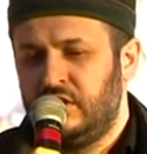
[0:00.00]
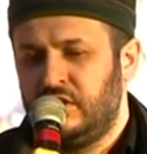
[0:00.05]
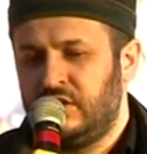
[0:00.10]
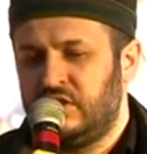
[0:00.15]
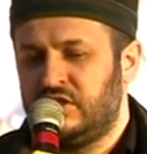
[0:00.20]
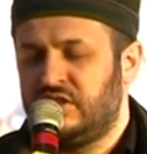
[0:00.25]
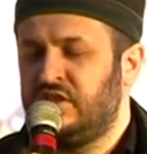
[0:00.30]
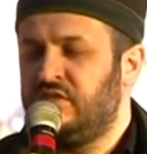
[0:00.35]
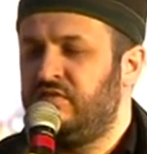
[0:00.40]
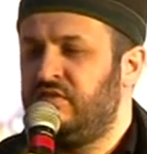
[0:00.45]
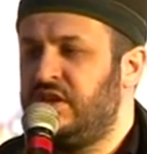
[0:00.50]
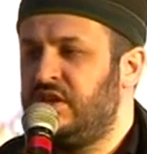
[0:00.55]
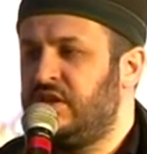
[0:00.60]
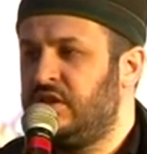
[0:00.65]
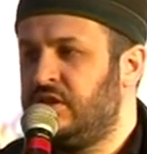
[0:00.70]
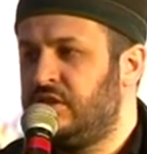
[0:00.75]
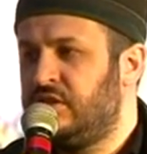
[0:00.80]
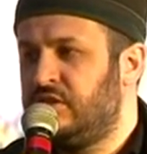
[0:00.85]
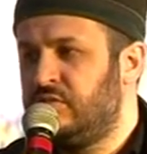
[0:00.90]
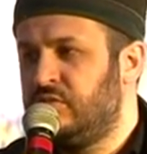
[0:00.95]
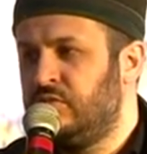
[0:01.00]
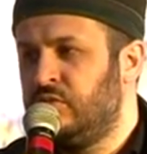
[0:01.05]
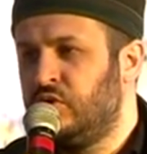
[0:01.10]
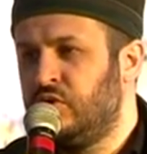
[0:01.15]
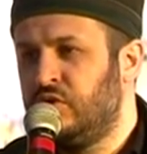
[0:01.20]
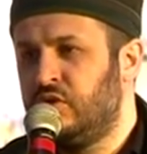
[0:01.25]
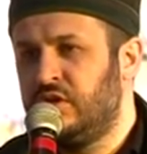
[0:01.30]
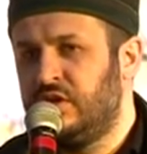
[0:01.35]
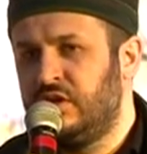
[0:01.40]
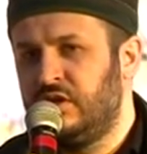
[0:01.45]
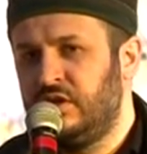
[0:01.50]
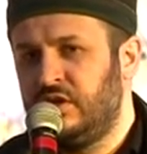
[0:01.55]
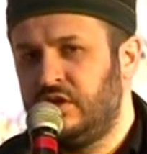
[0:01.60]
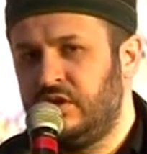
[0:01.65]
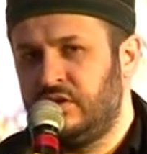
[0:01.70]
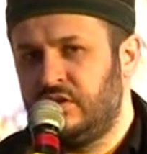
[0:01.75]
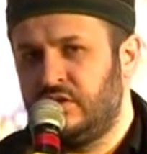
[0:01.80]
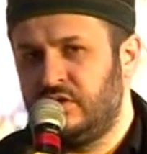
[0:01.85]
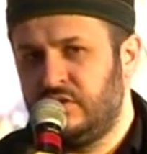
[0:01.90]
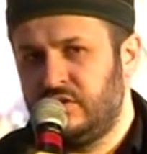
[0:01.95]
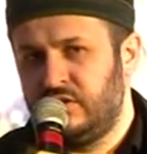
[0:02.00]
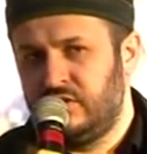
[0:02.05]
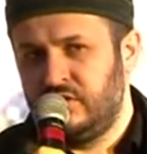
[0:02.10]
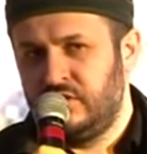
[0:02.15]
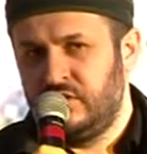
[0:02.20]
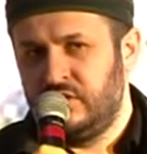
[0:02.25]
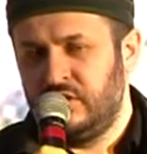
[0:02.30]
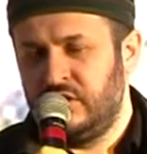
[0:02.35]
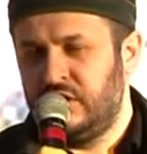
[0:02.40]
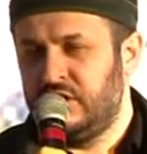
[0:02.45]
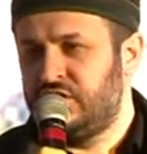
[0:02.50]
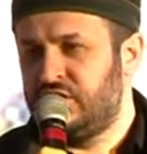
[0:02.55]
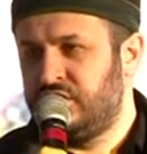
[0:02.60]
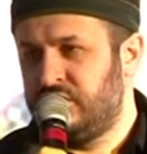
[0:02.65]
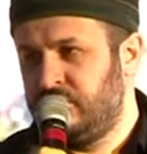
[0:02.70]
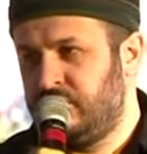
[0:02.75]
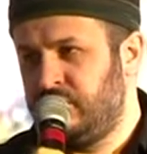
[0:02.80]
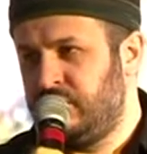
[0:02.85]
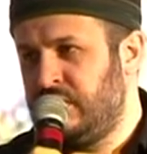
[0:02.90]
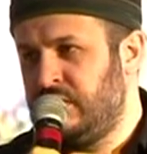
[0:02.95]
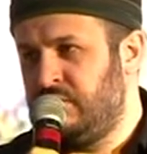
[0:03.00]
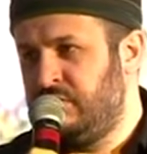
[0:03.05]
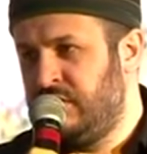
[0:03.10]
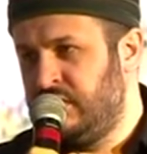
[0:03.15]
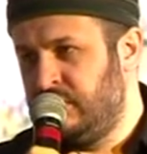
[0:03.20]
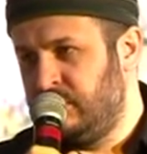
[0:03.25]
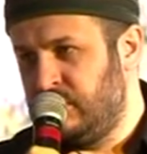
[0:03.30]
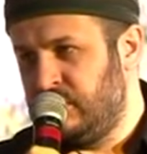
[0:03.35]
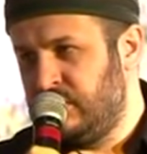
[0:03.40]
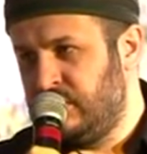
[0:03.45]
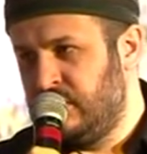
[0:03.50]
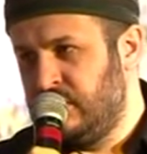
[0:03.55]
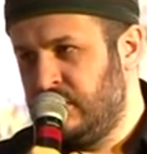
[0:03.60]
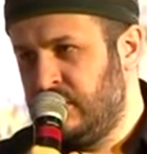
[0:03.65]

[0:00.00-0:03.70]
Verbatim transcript: расставляет многие наши проблемы,